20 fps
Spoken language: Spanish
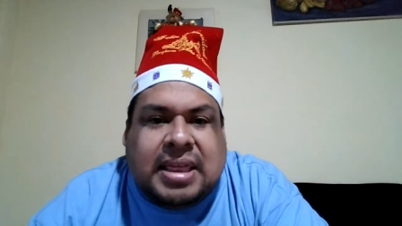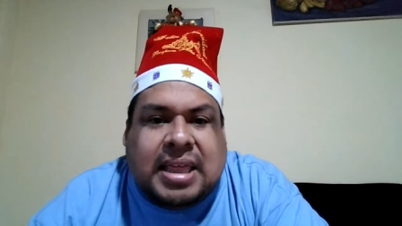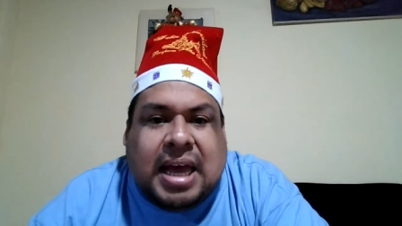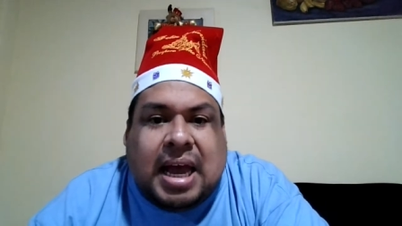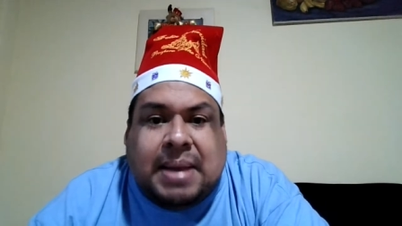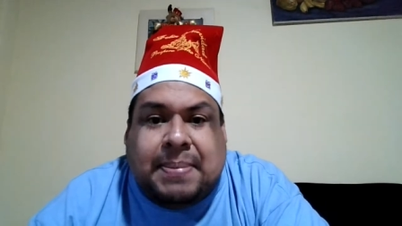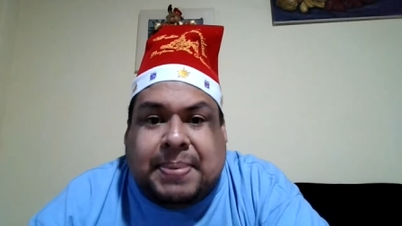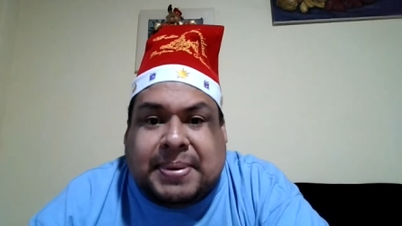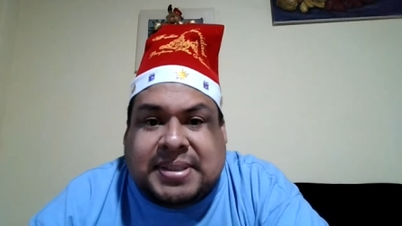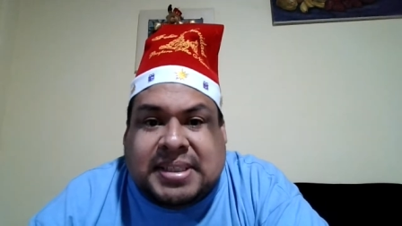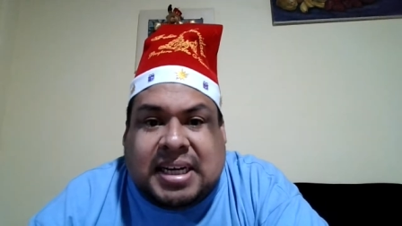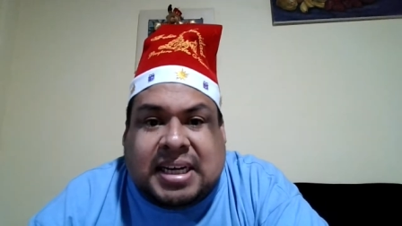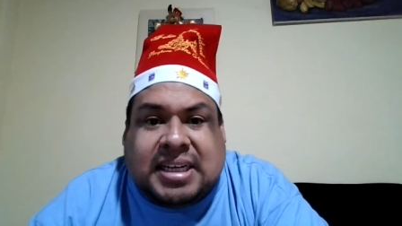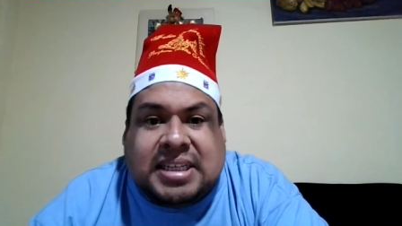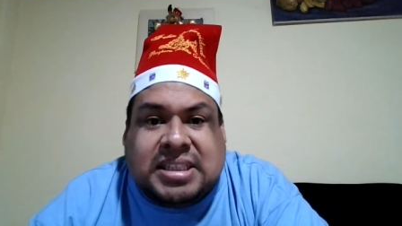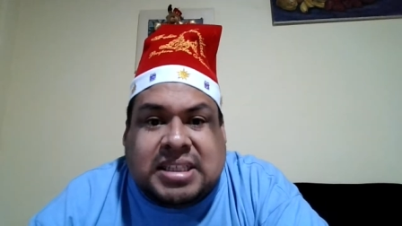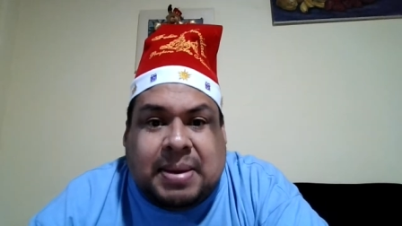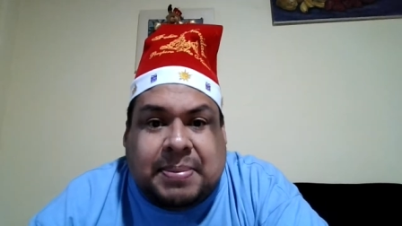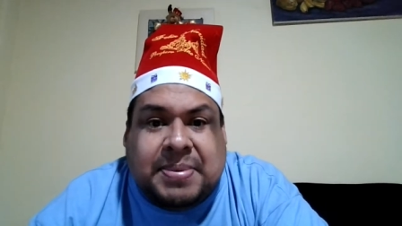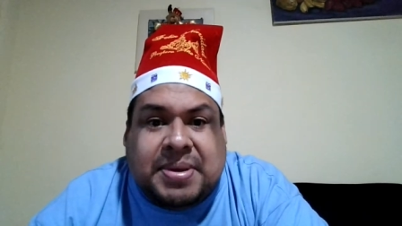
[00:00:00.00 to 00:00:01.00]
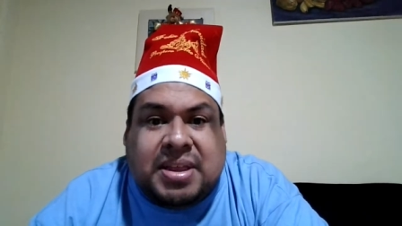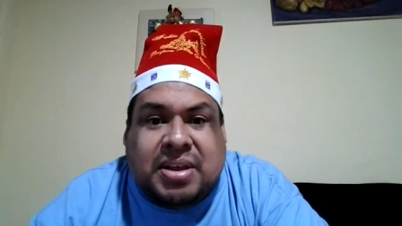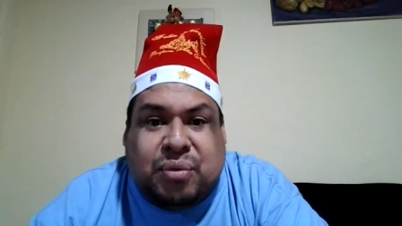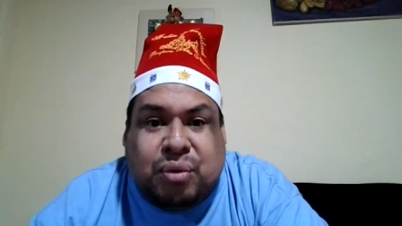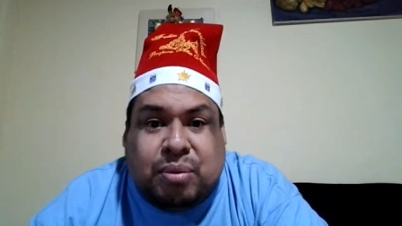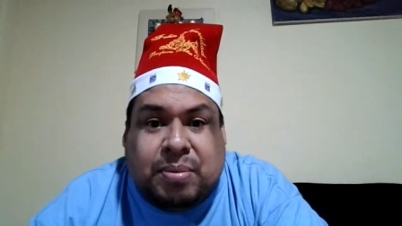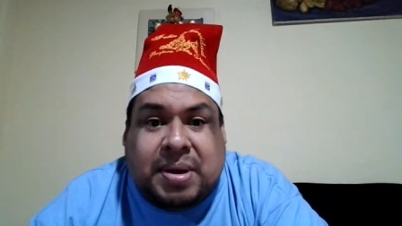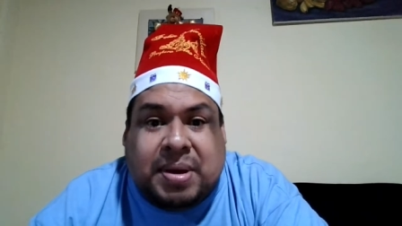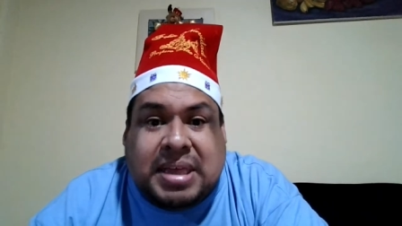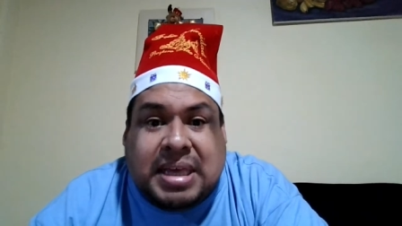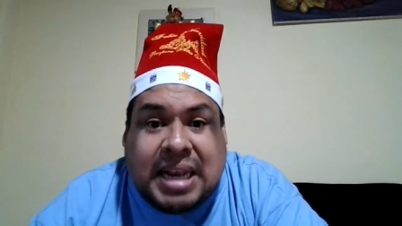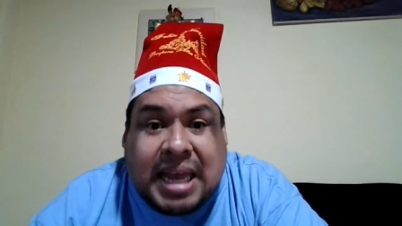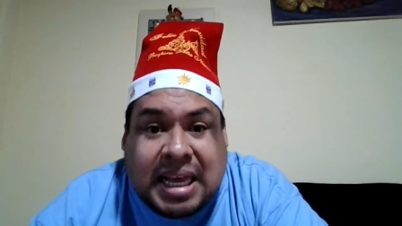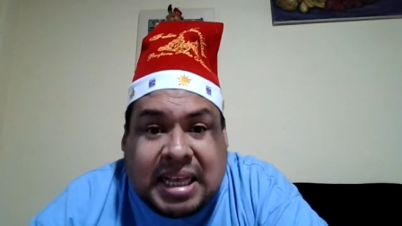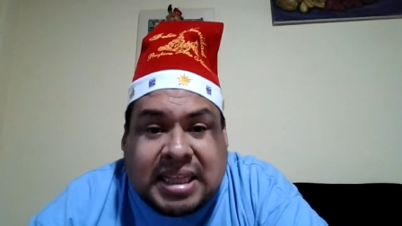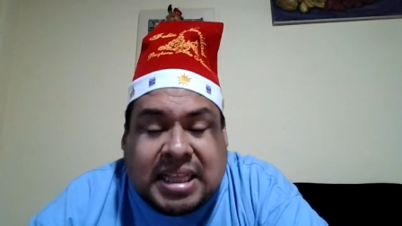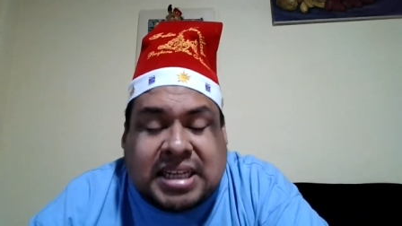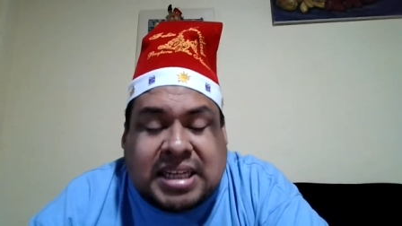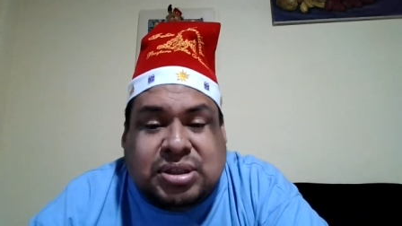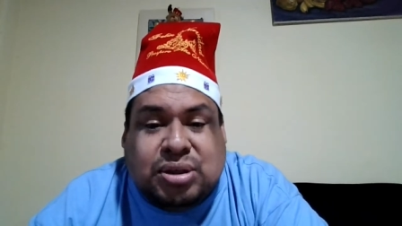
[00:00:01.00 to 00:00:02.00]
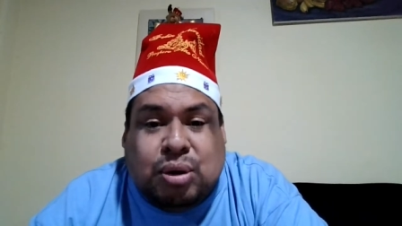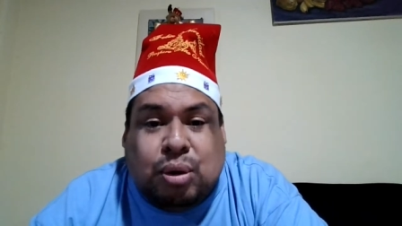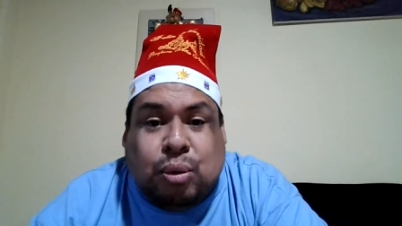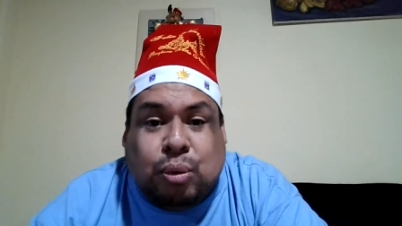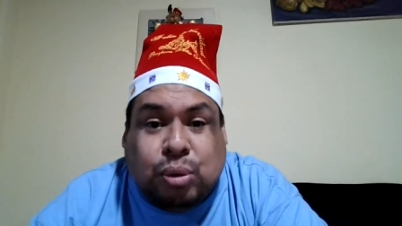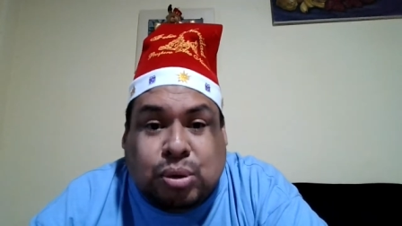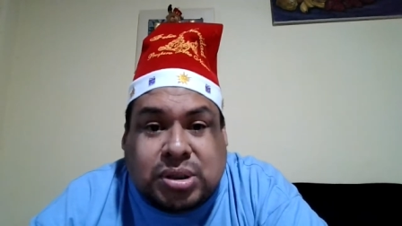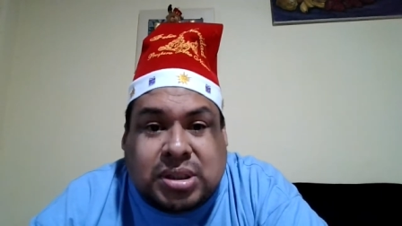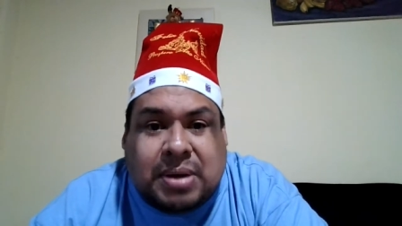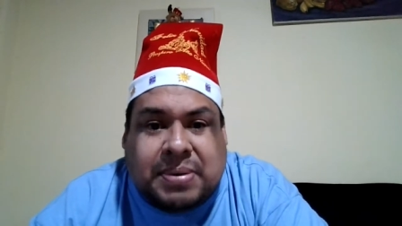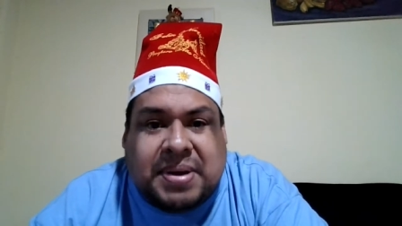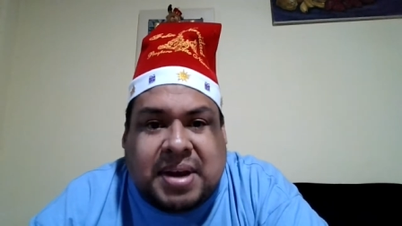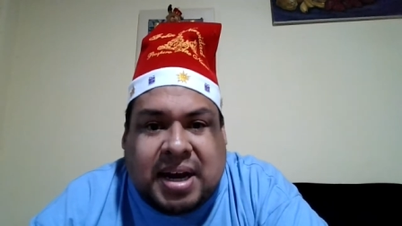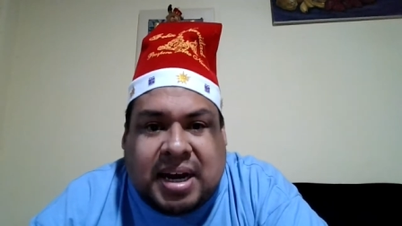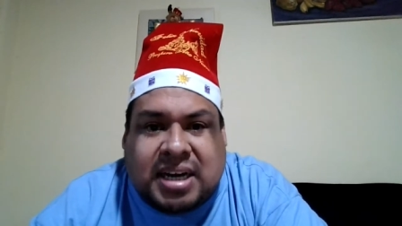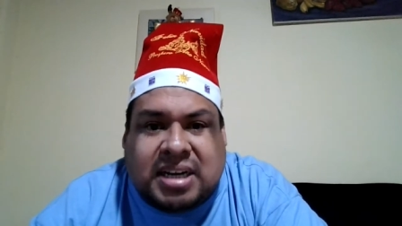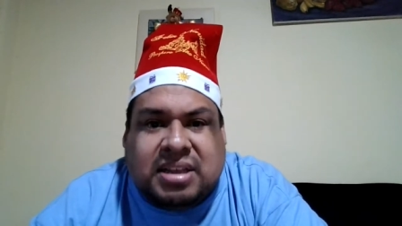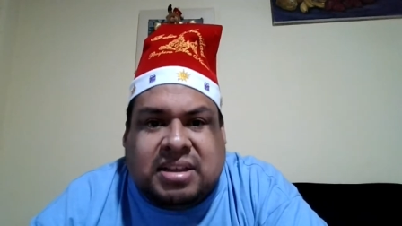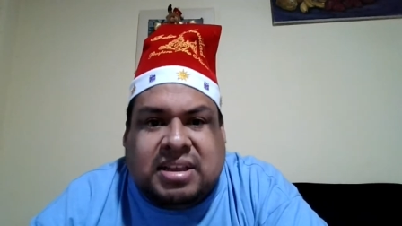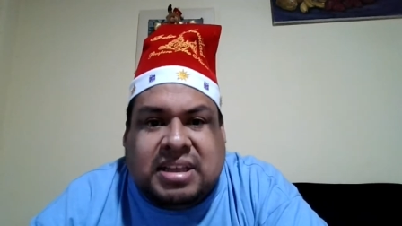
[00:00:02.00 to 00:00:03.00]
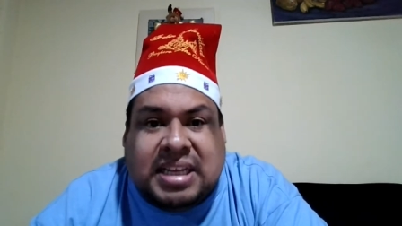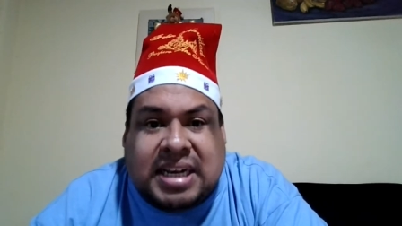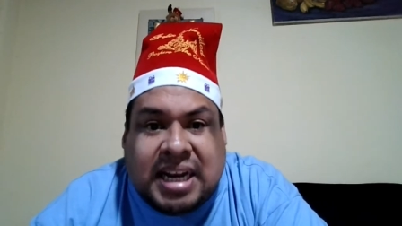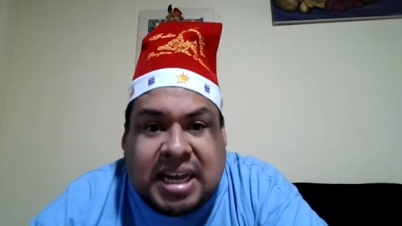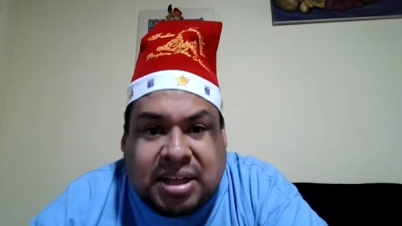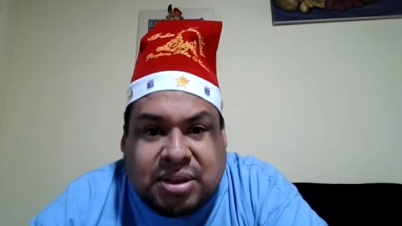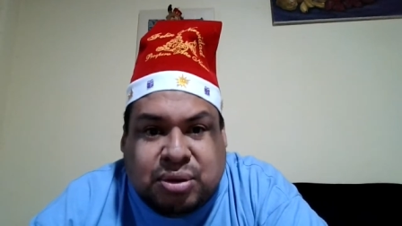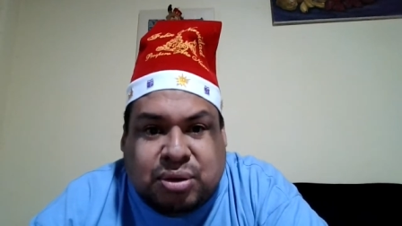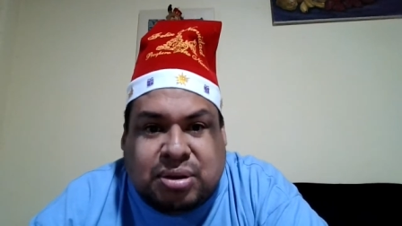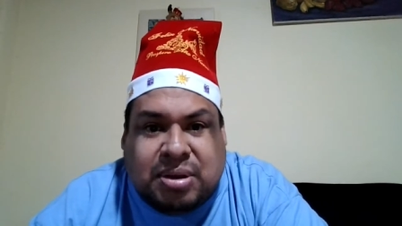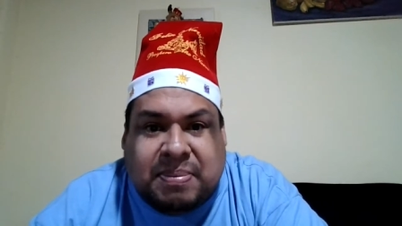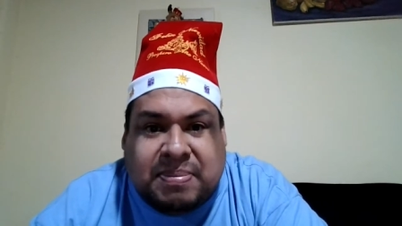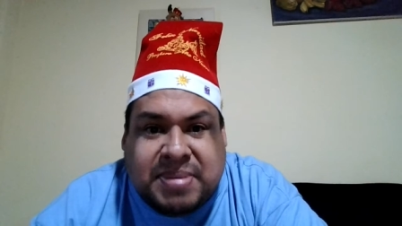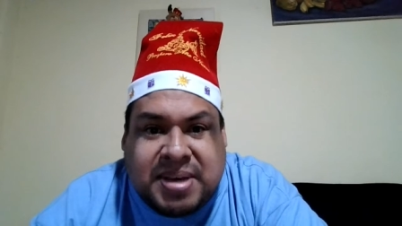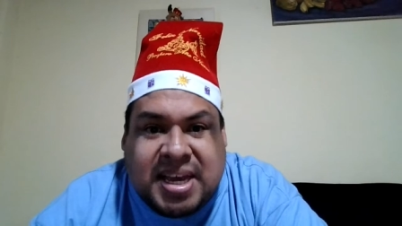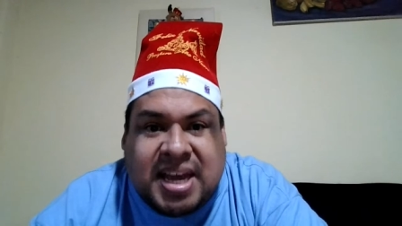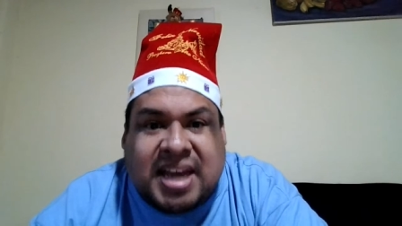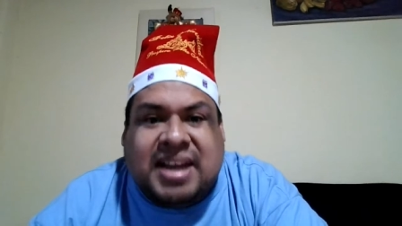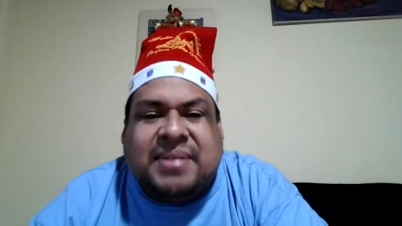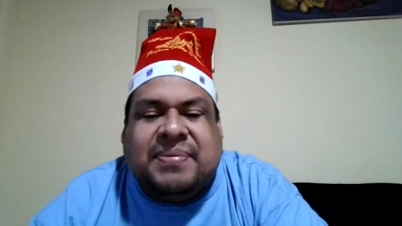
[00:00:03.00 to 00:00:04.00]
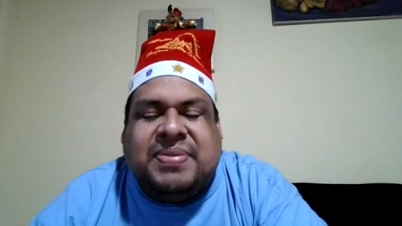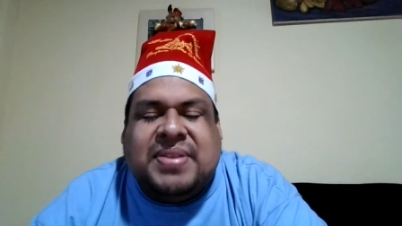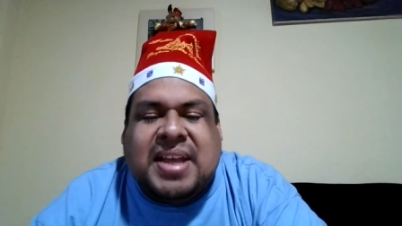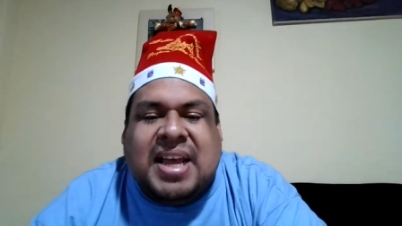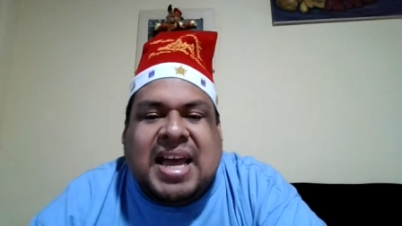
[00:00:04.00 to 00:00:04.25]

hay pasajes también de forma directa, si nos gusta viajar directo también,